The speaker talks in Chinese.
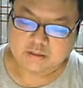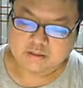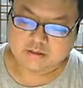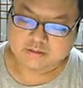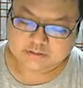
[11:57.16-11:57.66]

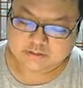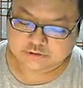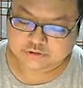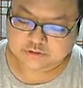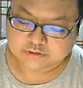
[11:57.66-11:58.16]
哦，是一个
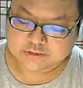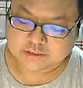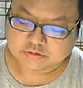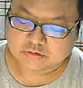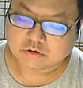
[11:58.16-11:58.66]
折
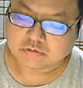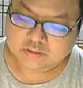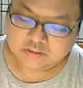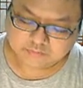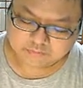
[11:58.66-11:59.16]
线，就是红
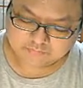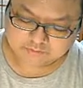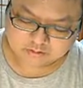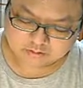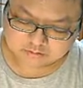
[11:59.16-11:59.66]
色的部分红